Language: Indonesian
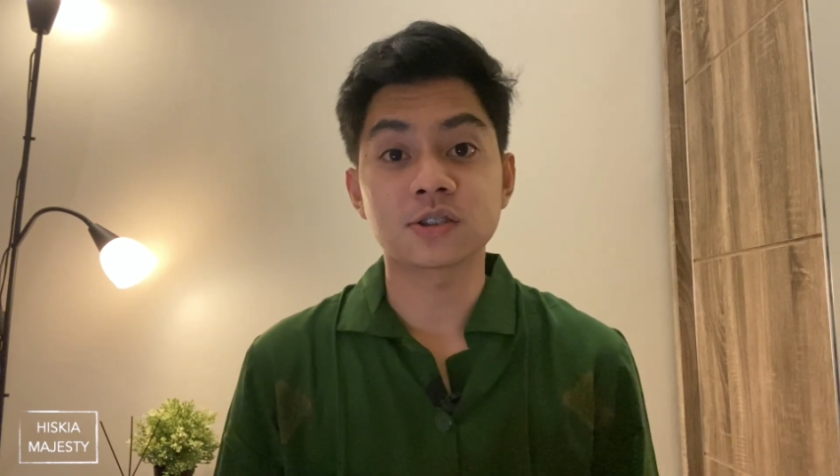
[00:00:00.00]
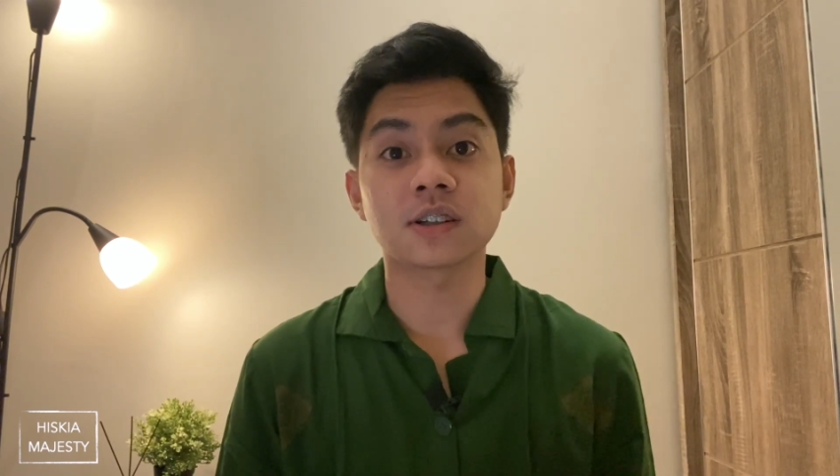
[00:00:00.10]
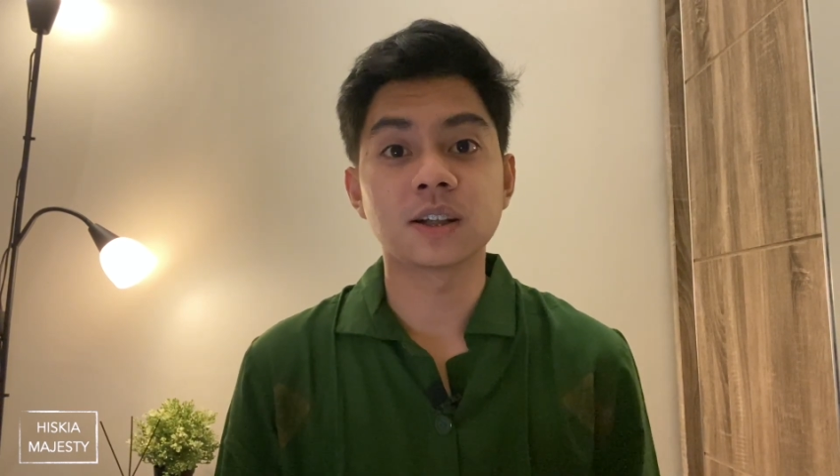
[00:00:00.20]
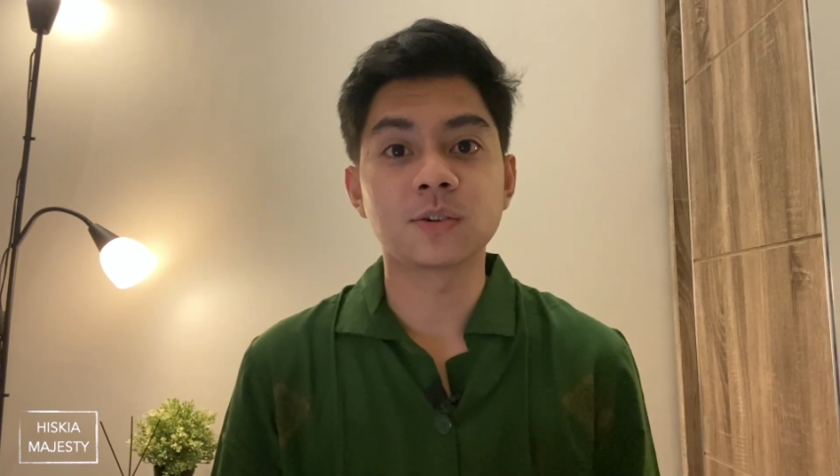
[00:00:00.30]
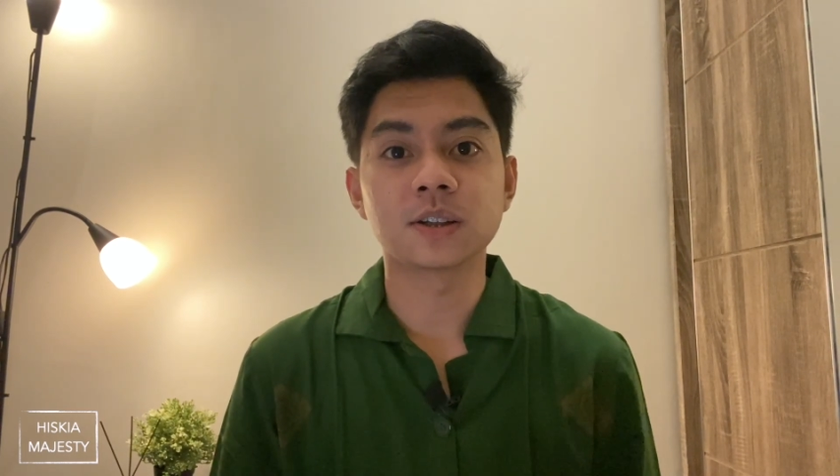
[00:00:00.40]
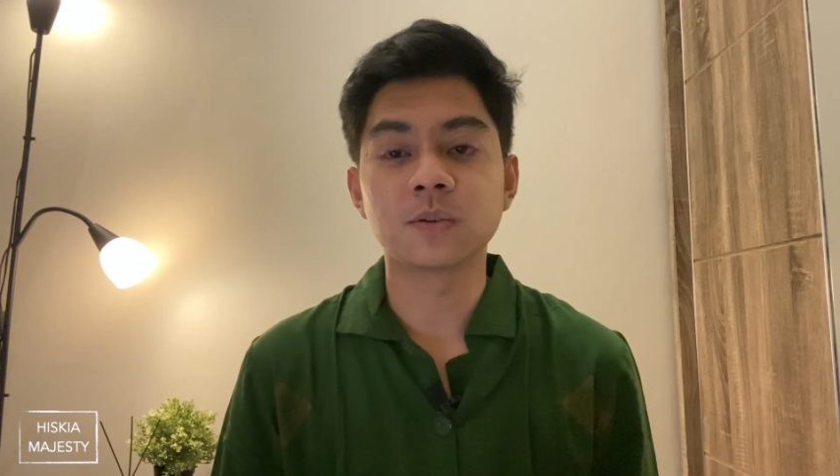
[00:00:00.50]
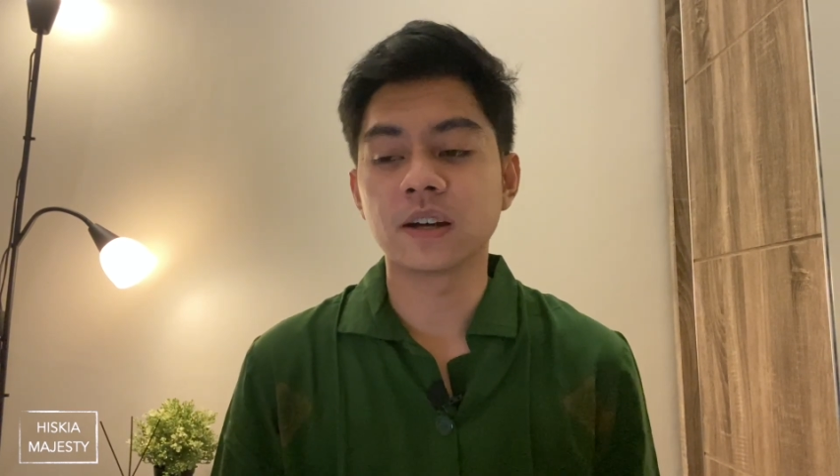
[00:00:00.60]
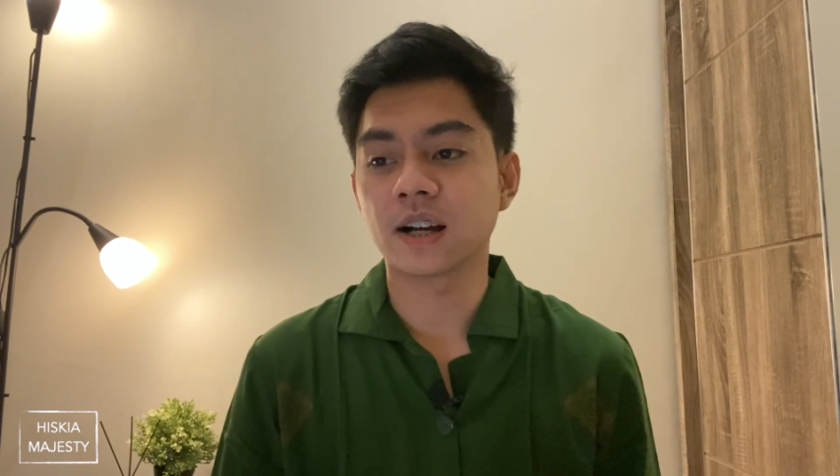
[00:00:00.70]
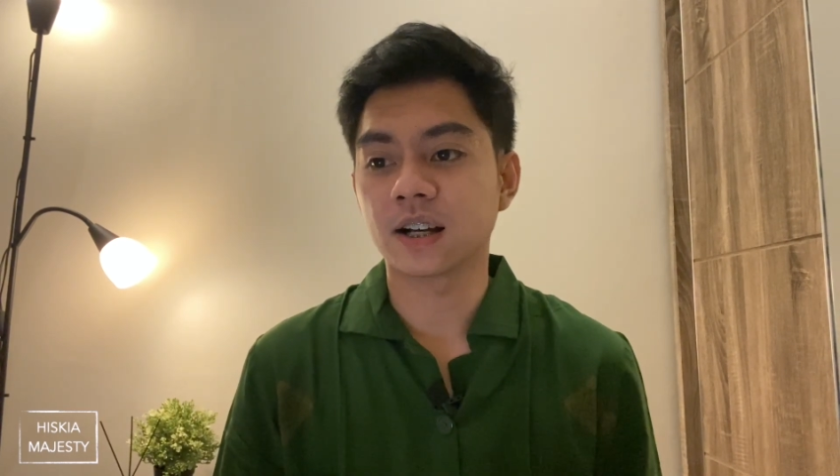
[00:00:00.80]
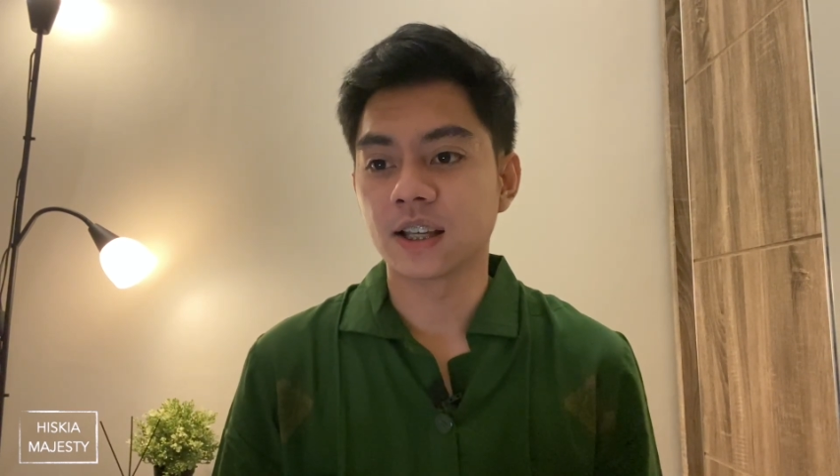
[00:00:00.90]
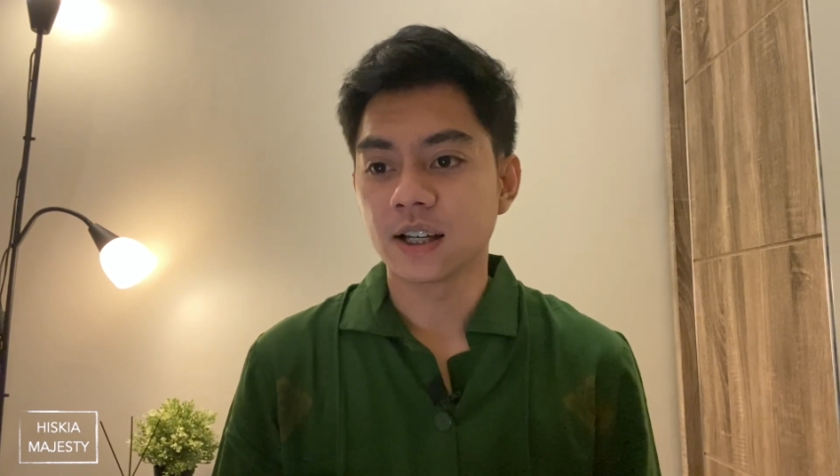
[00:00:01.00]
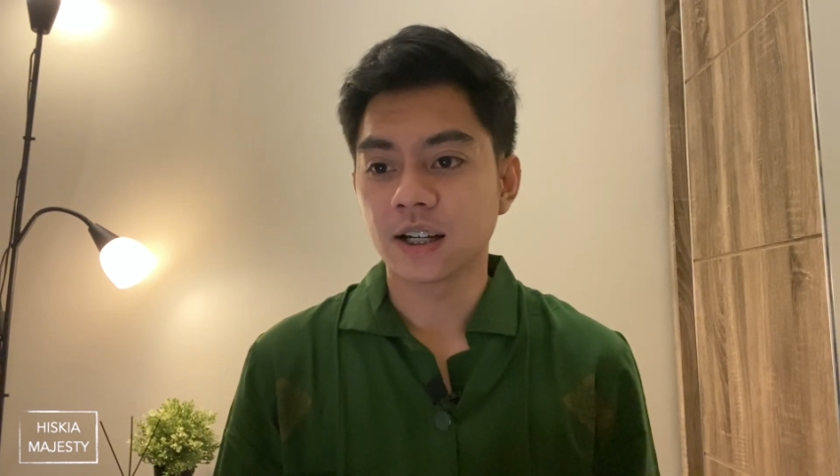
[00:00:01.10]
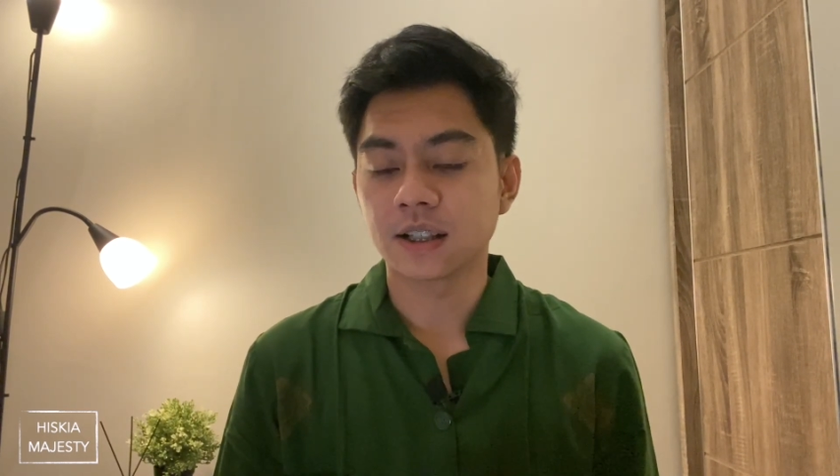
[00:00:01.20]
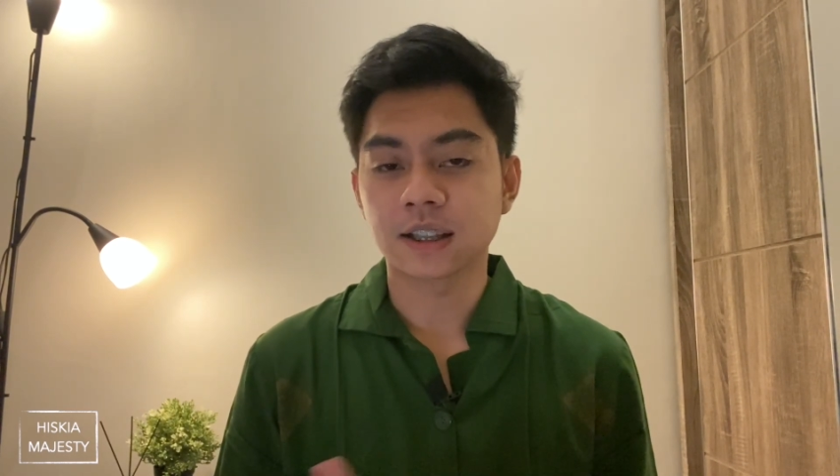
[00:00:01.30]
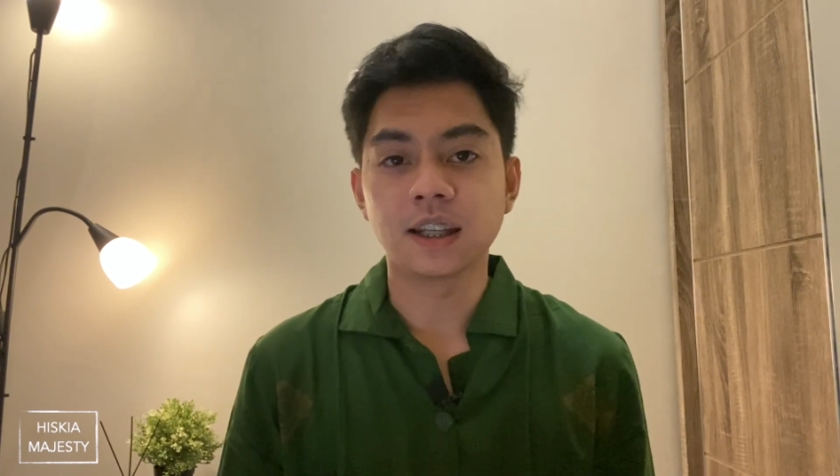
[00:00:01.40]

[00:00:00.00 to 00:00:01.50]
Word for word: cocok di kulit gue yang uh,